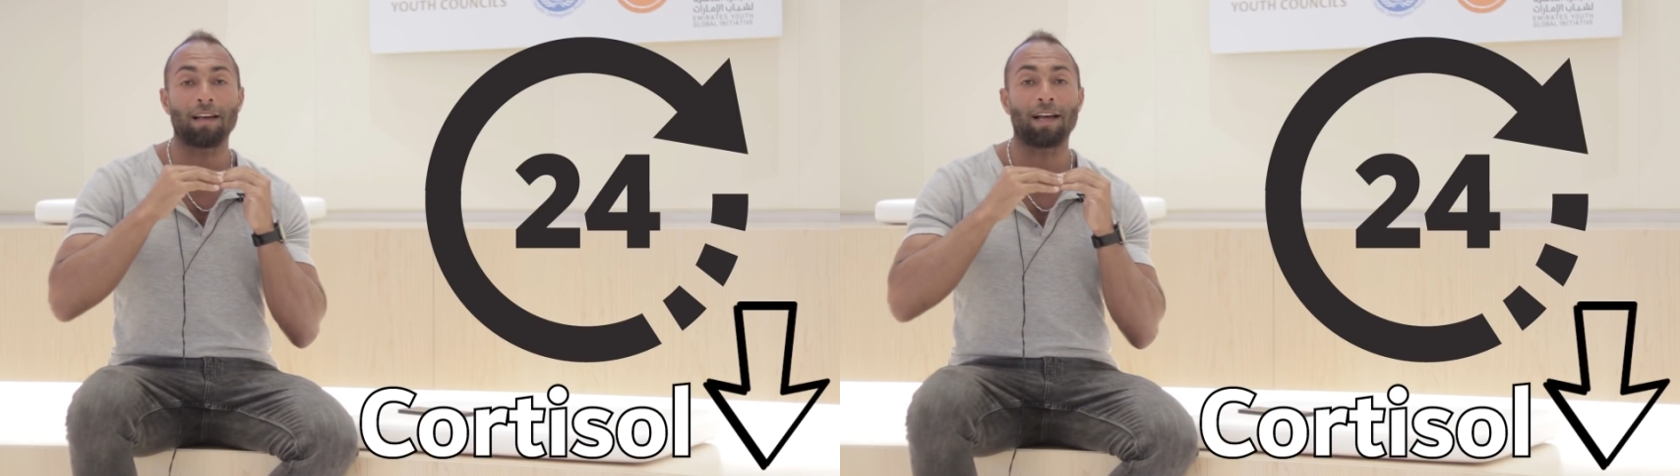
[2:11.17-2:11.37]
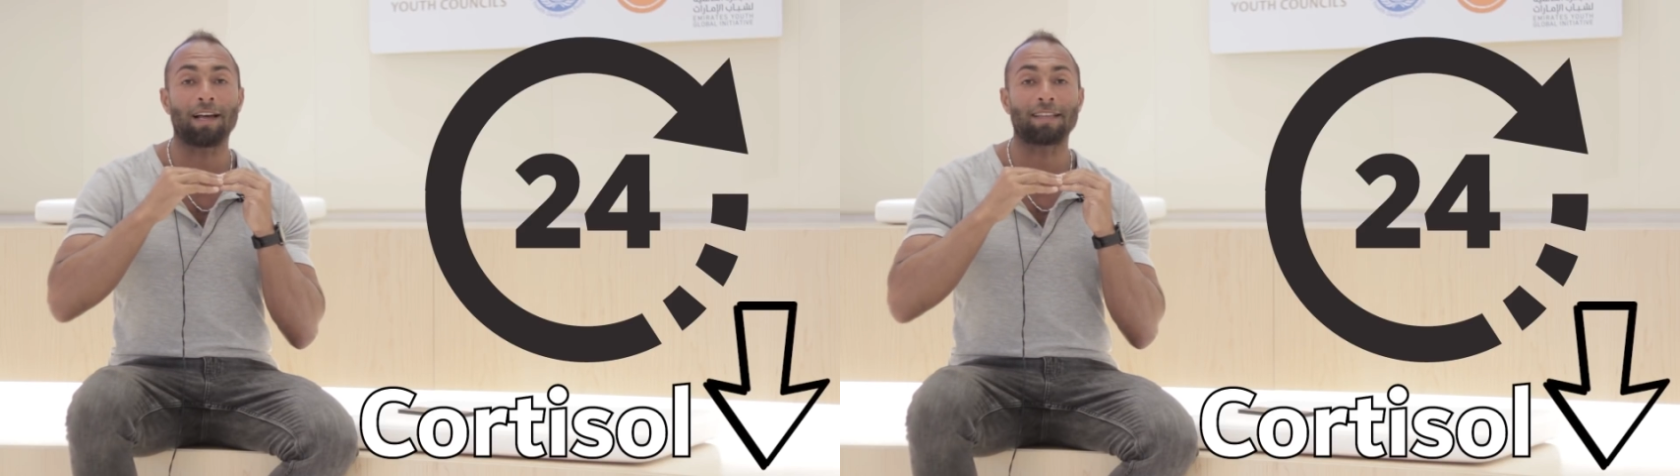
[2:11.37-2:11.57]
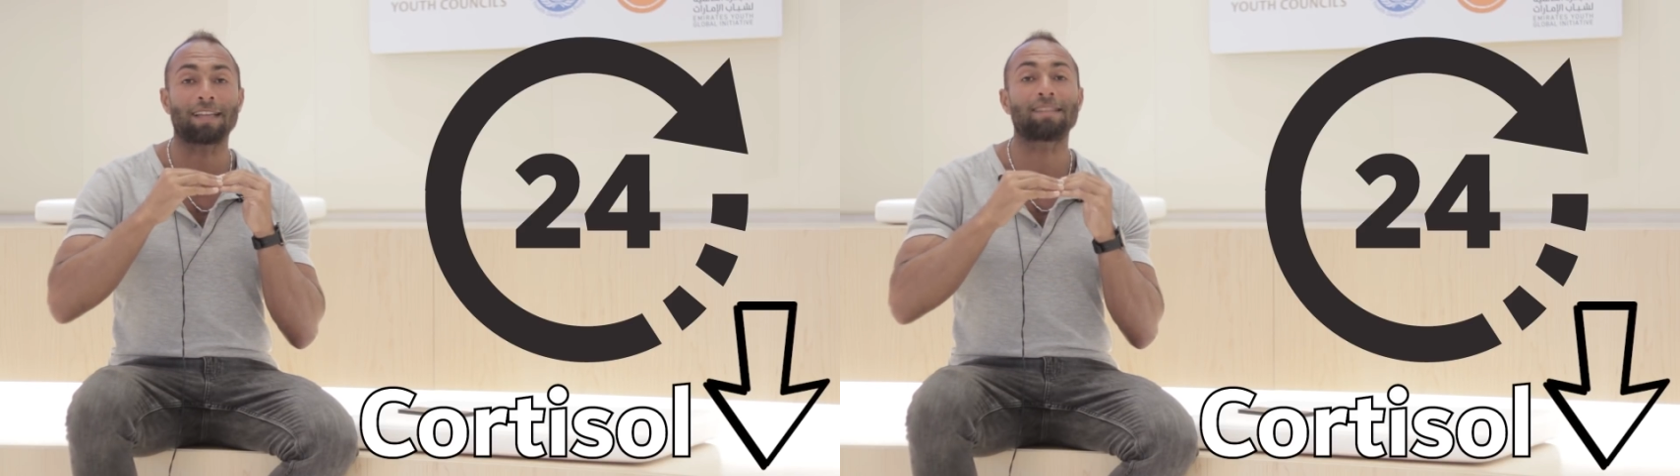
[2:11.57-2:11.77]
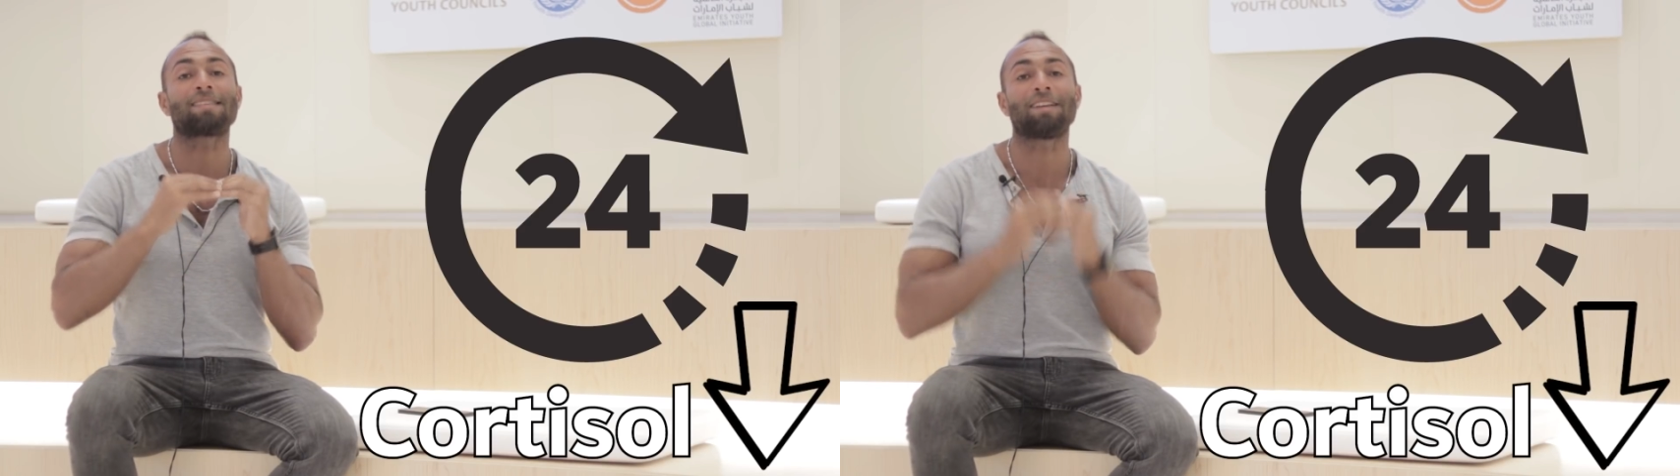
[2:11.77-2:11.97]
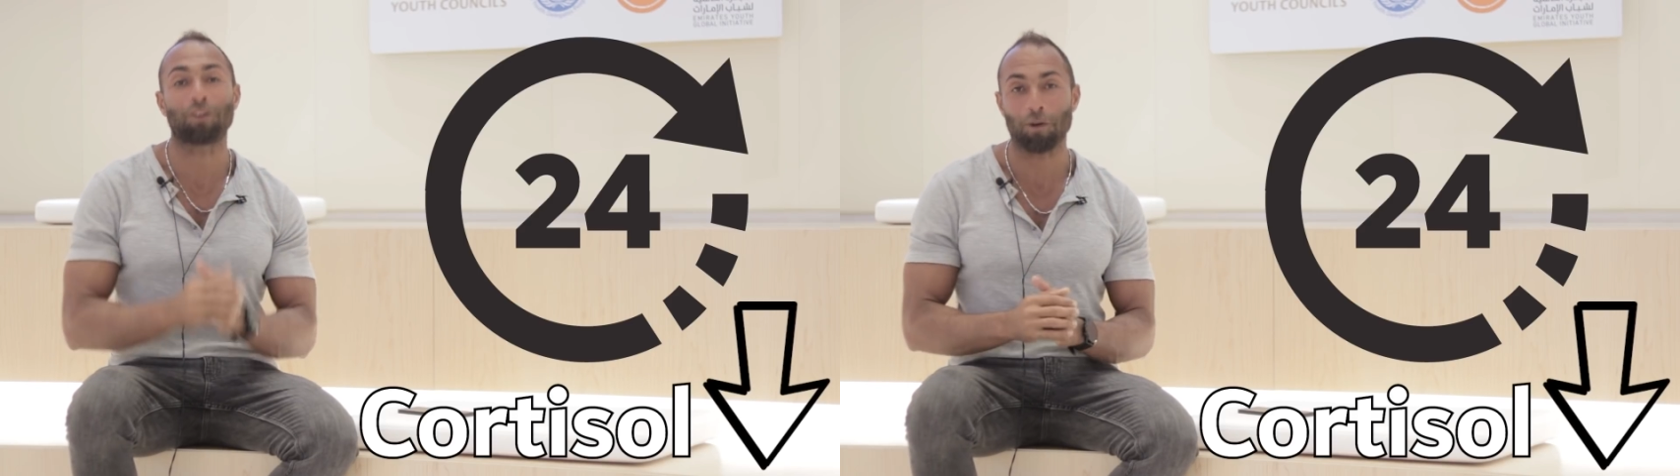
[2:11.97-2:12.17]
آه تحت
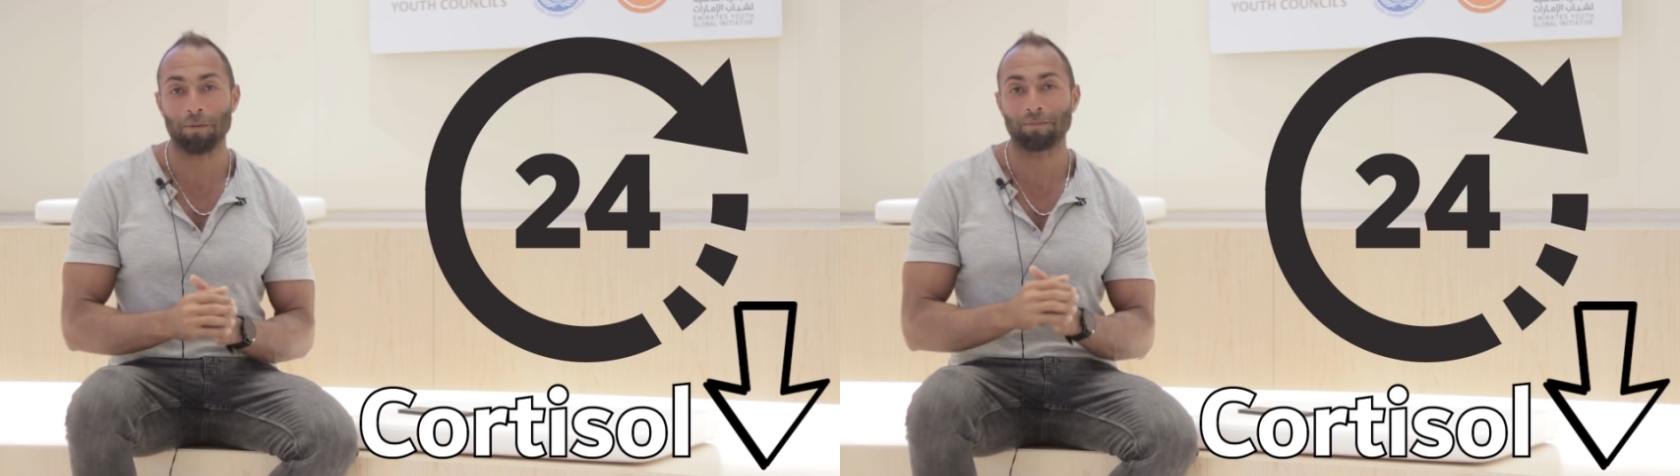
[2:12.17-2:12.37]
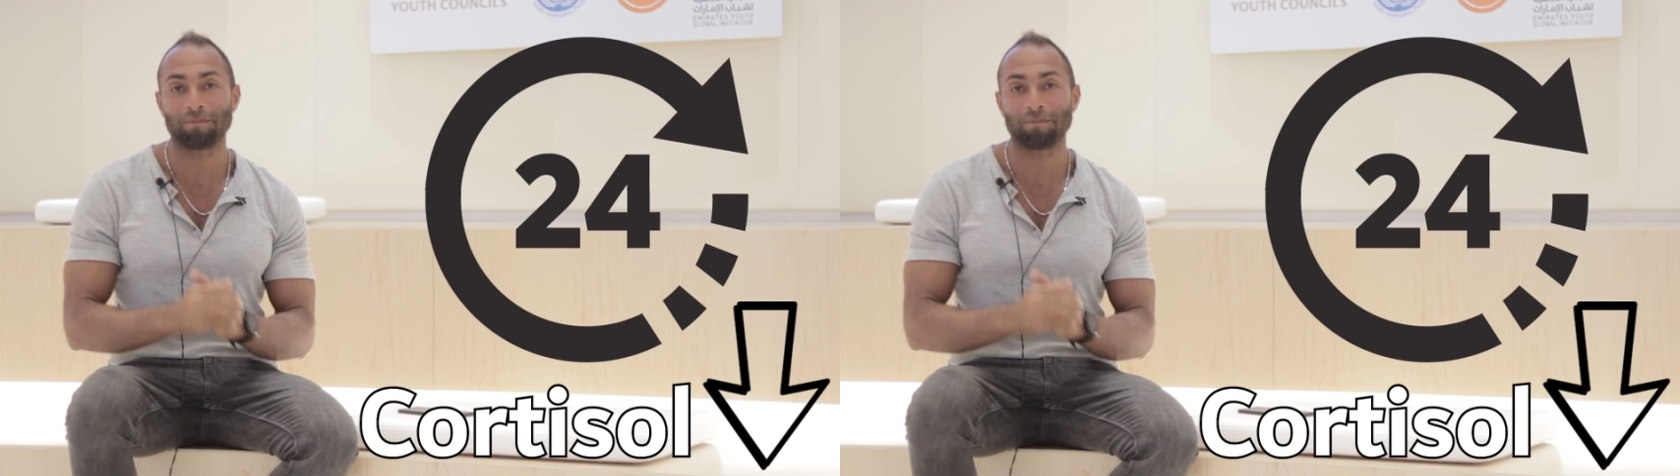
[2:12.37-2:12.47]
السيطره